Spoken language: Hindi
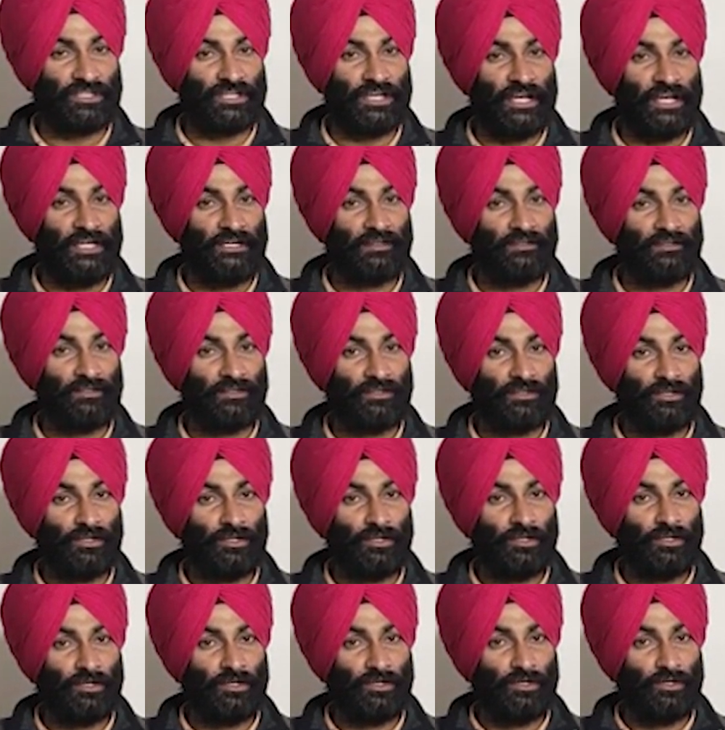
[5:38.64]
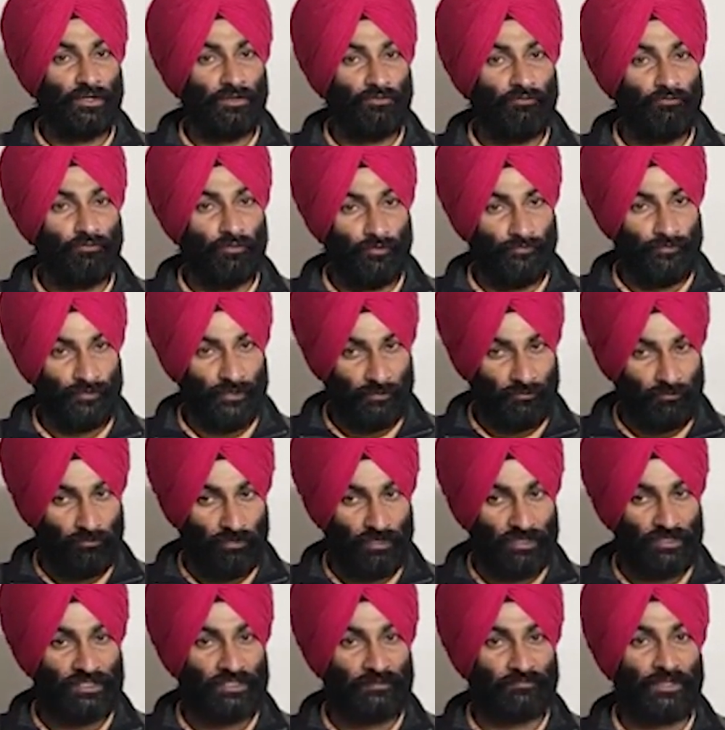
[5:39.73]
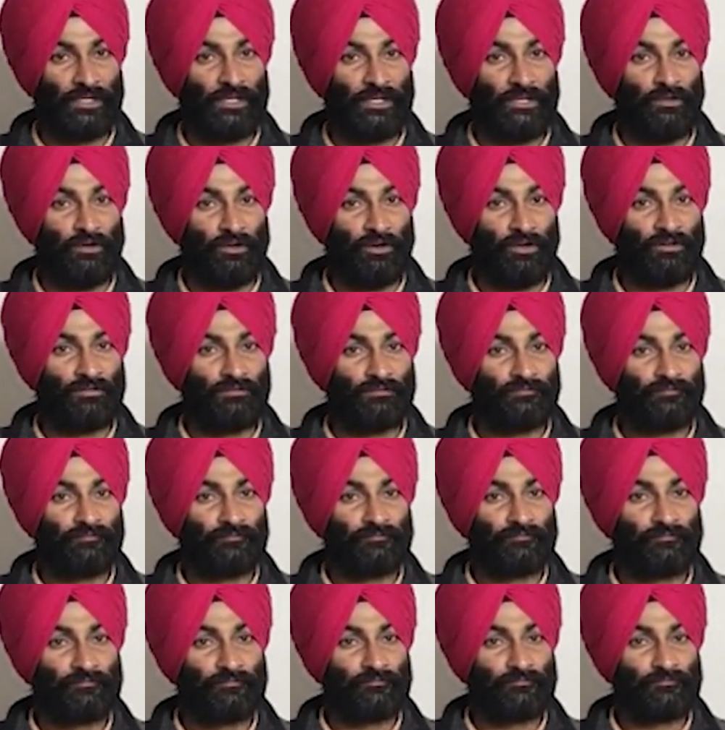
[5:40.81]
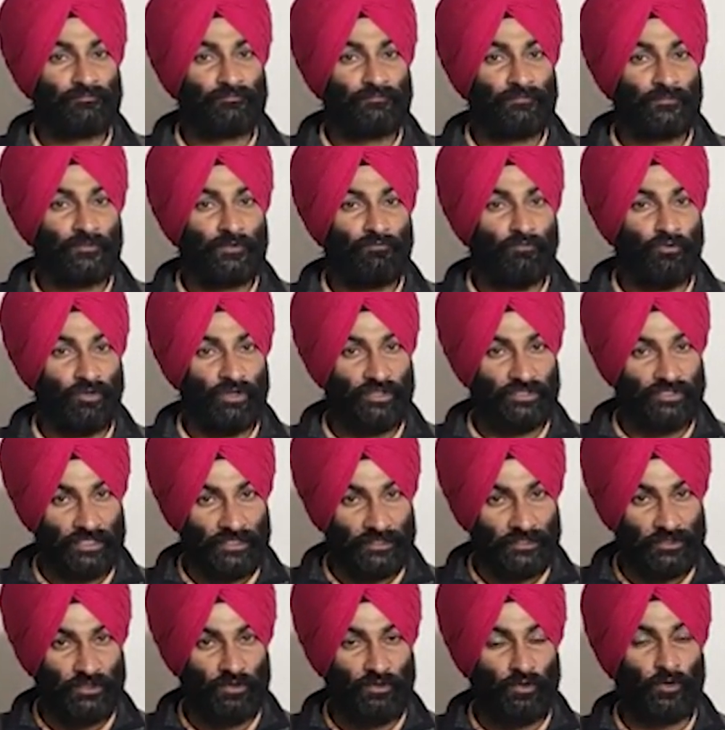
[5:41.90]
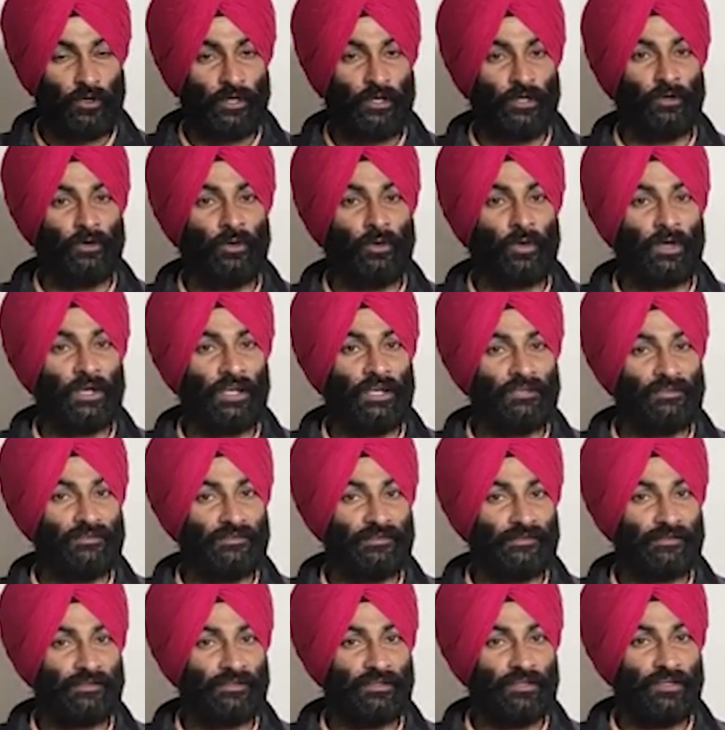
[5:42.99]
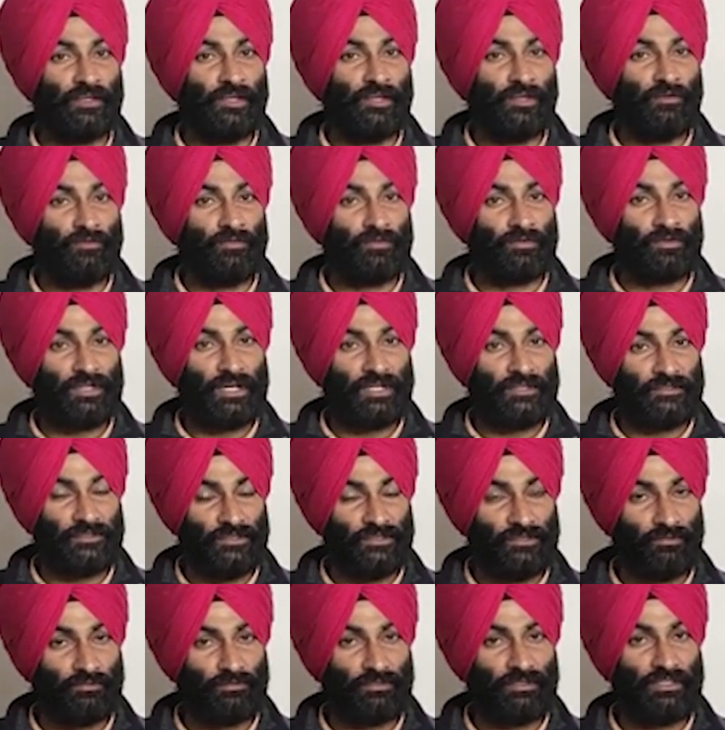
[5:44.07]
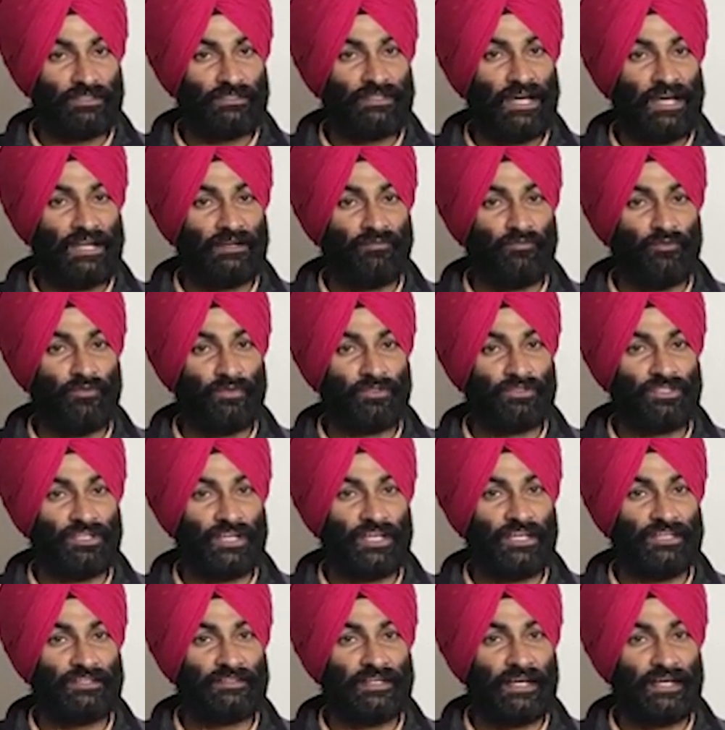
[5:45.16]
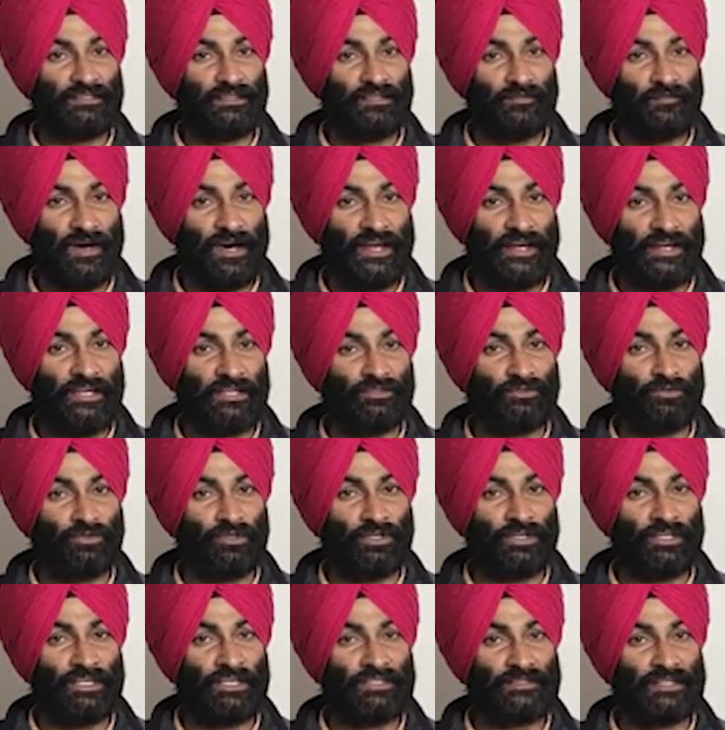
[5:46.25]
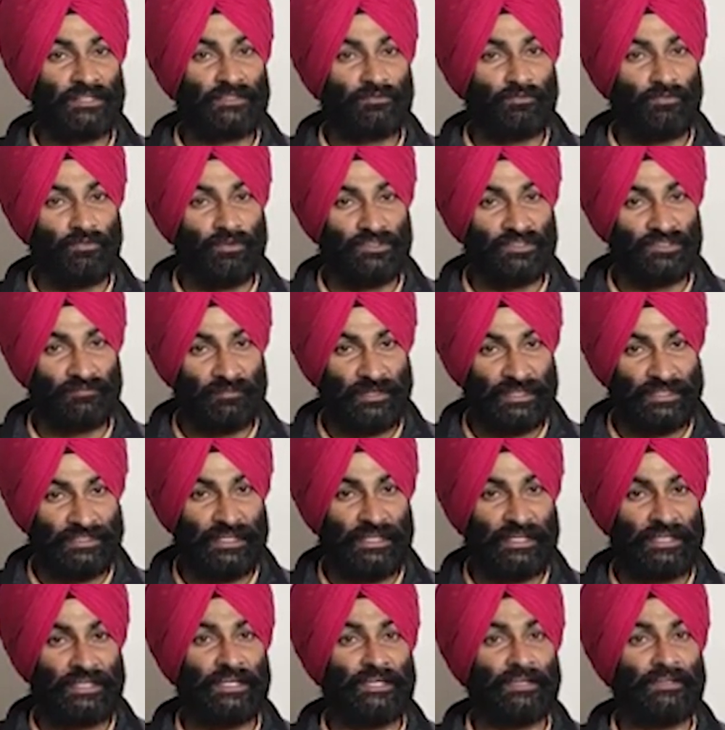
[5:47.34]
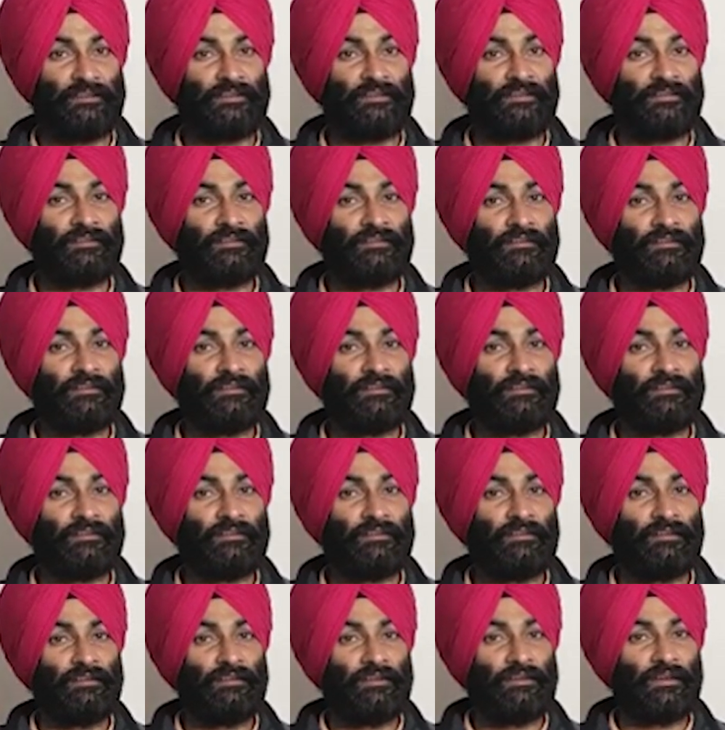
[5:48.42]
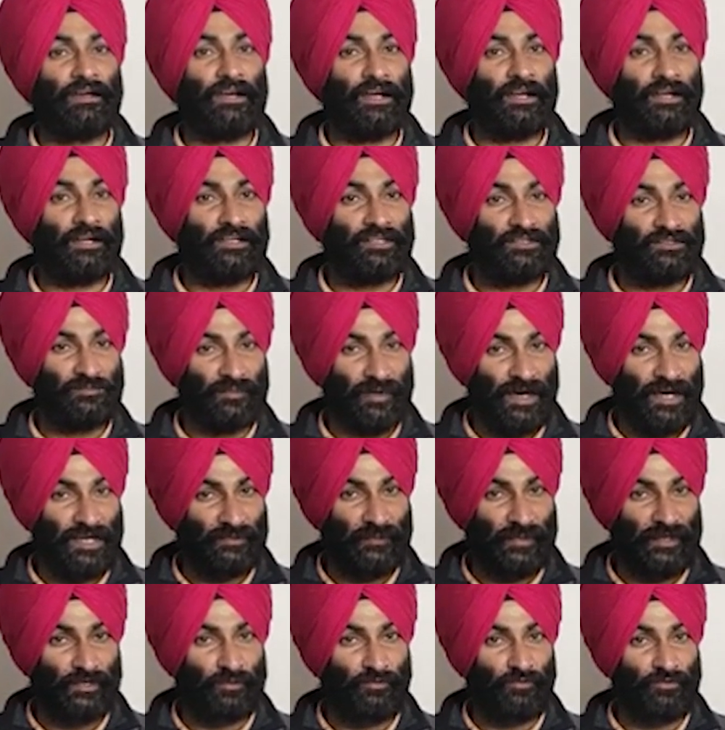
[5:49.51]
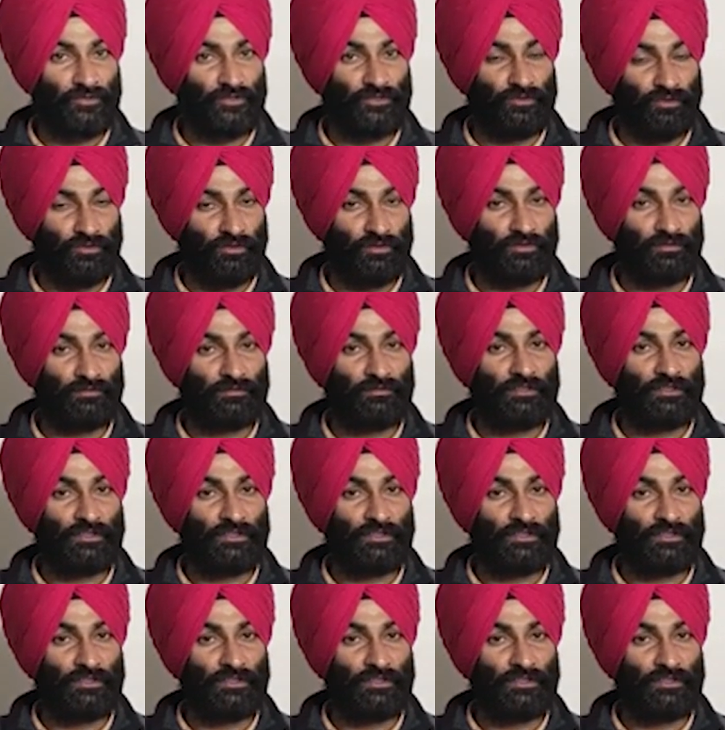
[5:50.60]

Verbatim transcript: की है वो फिरकू किस्म के लोग वो एजेंसियों के लोग हैं उनका संयुक्त किसान मोर्चे के साथ हमारे आंदोलन के साथ कोई संबंध नहीं है अगर इस बात पर कुछ लोग